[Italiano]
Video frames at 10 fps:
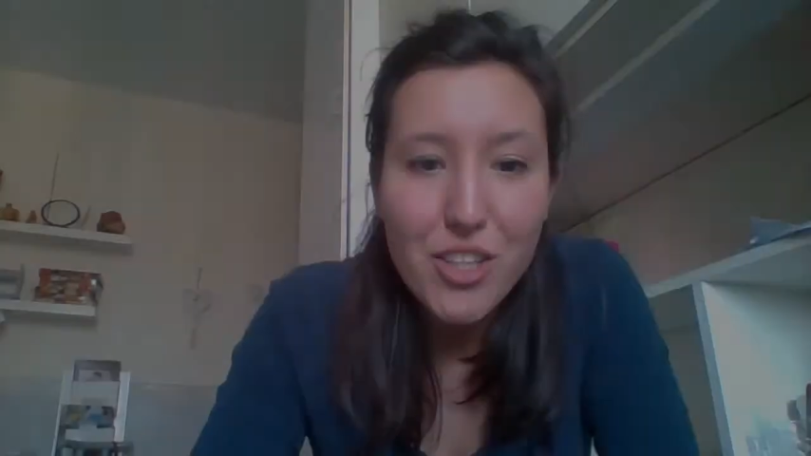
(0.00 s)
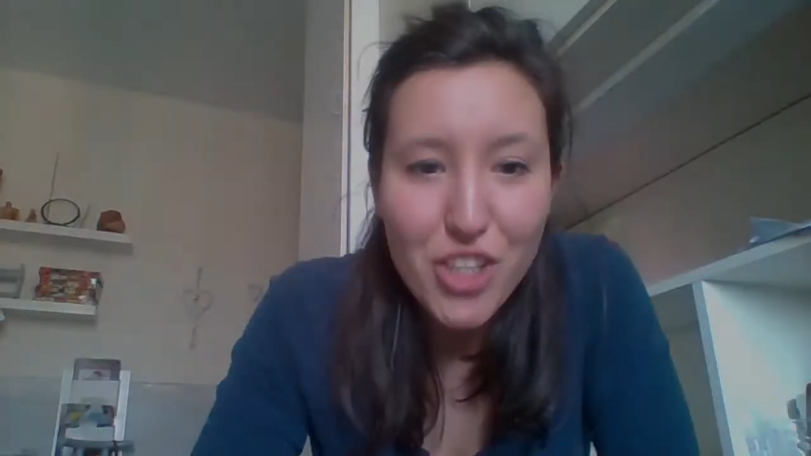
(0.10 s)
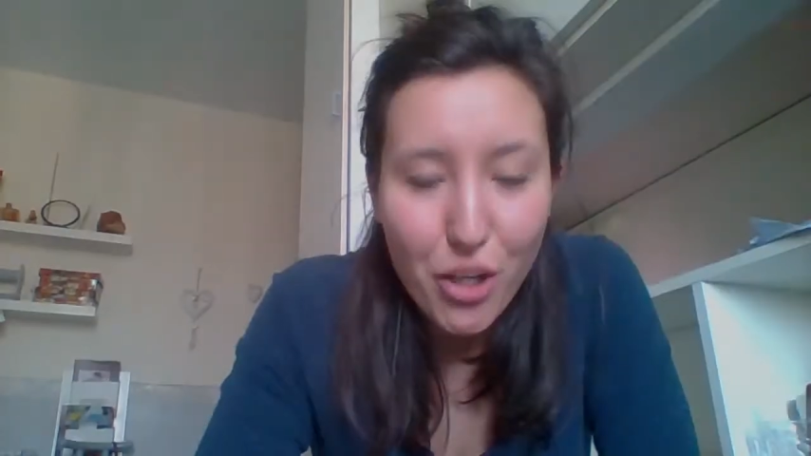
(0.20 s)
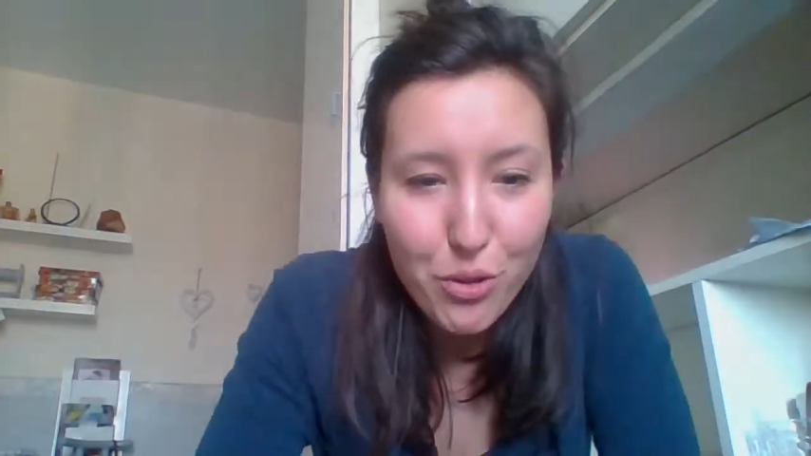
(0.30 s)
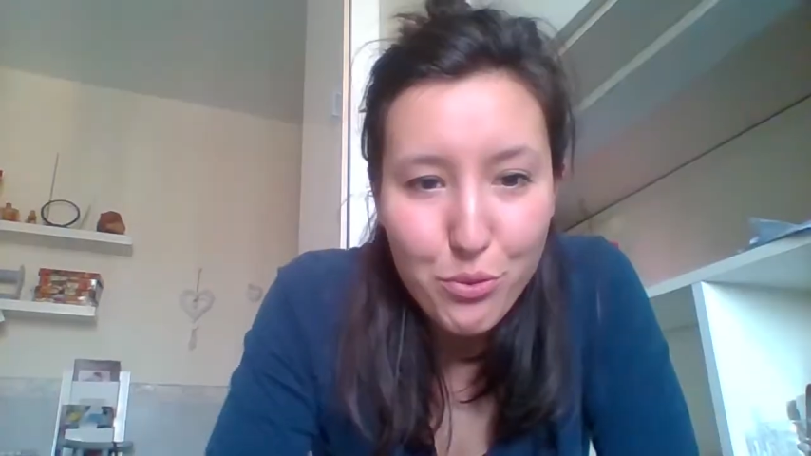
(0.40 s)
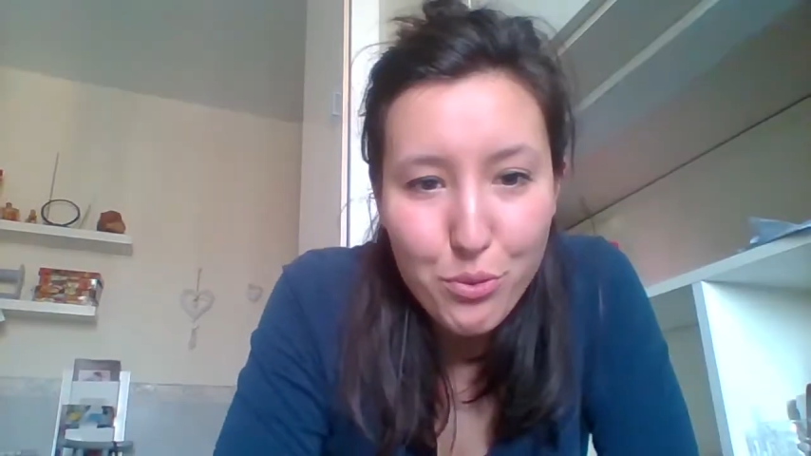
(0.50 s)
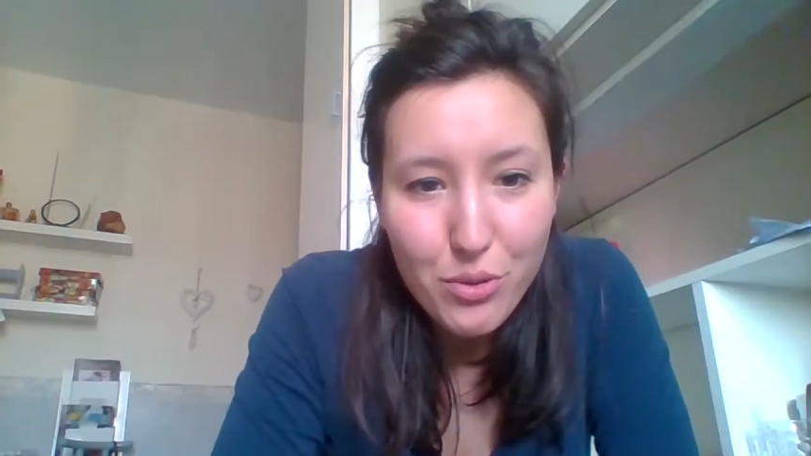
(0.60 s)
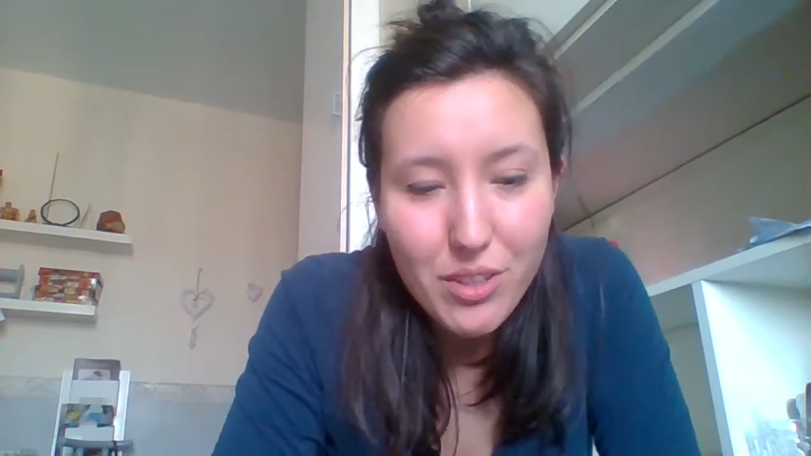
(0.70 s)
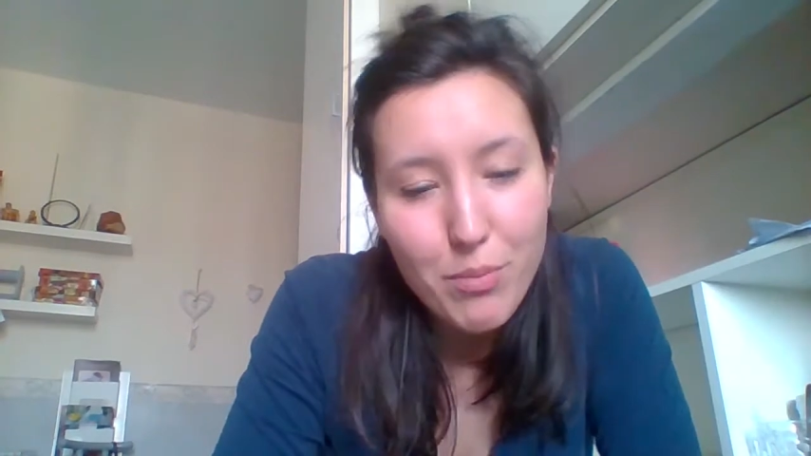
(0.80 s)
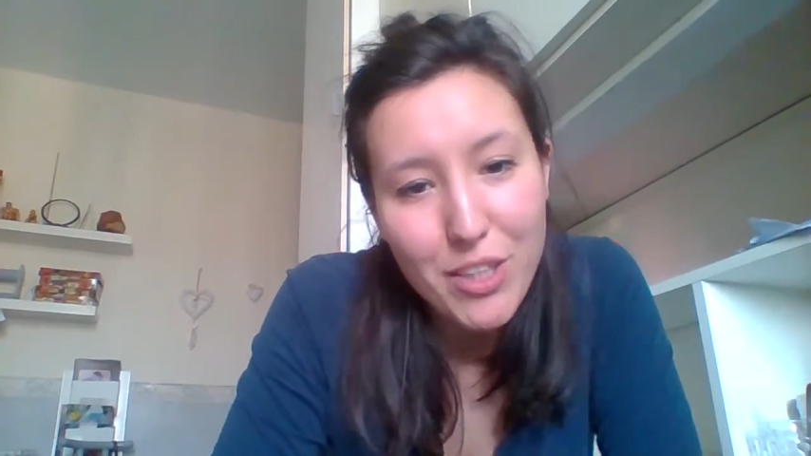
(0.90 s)
Ciao a
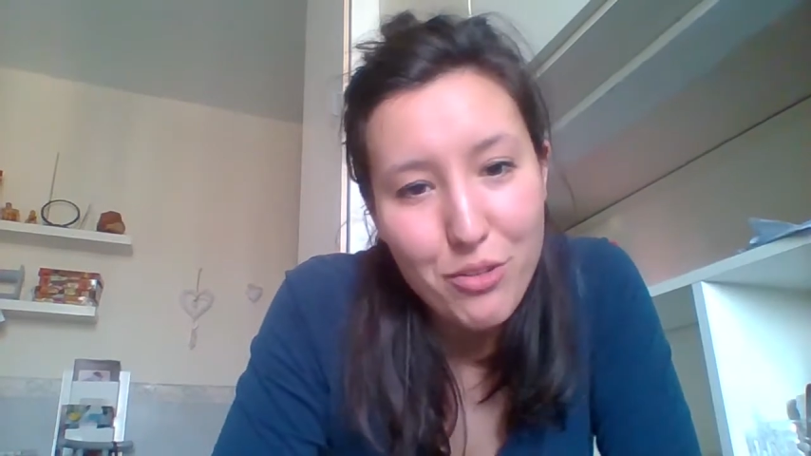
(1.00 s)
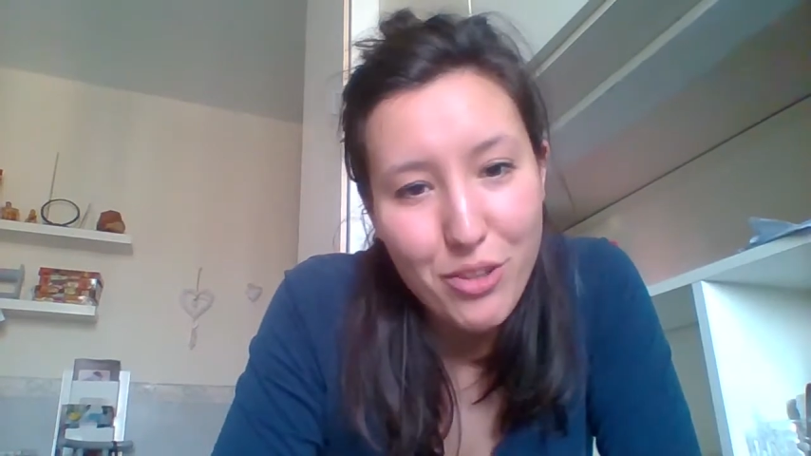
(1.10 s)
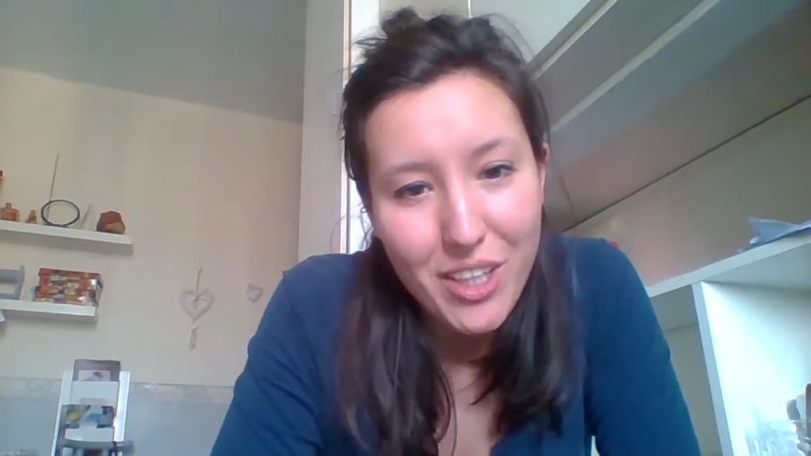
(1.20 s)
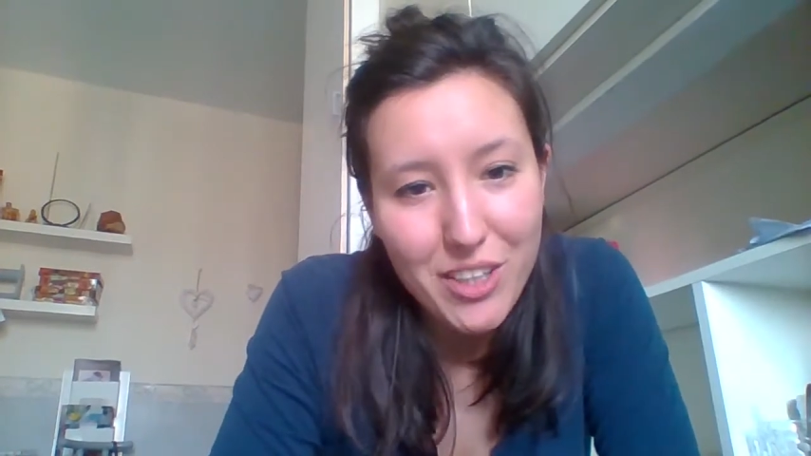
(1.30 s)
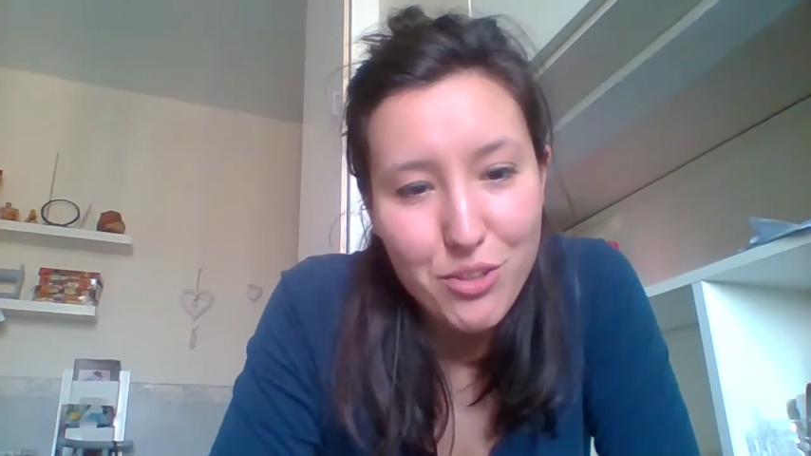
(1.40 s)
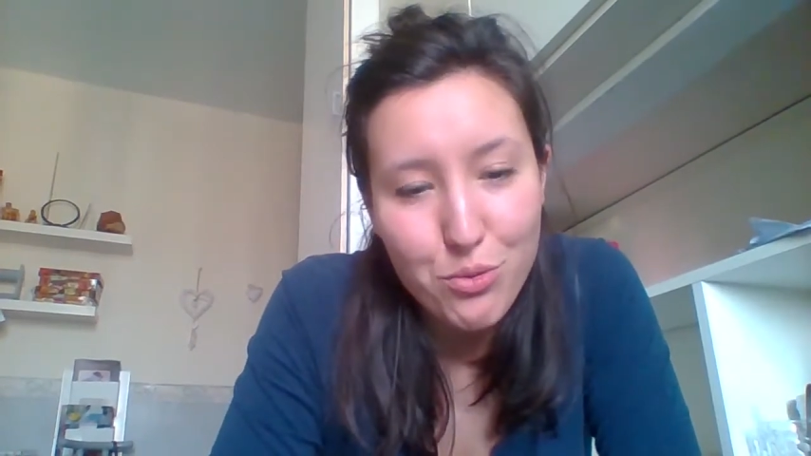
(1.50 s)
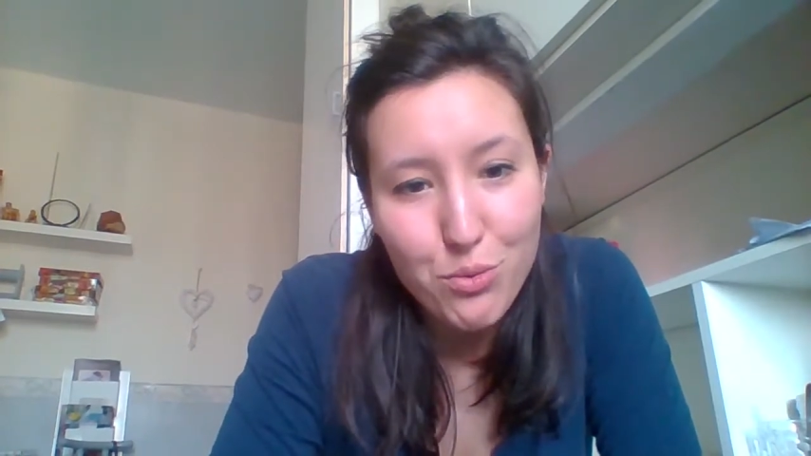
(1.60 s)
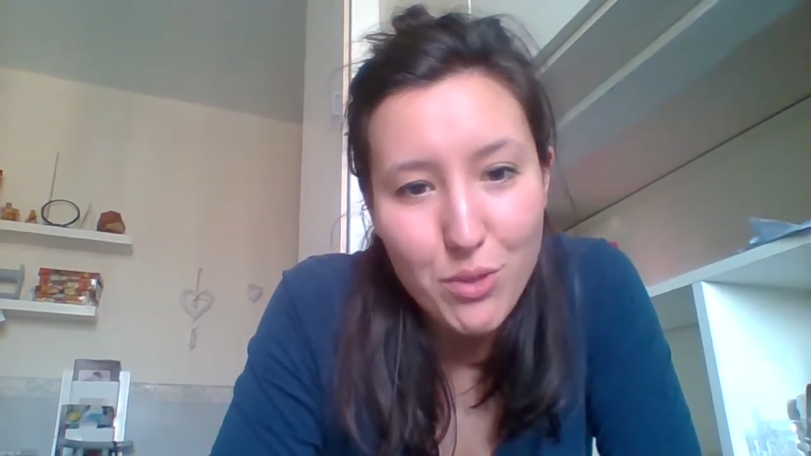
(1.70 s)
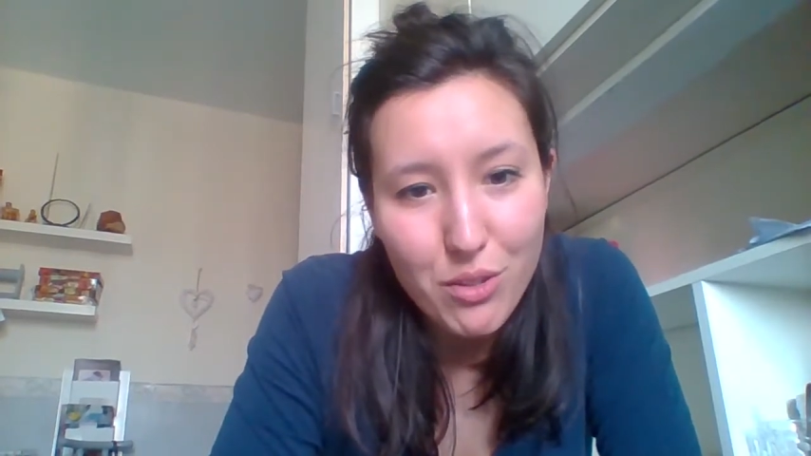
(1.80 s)
tutti, bentornati su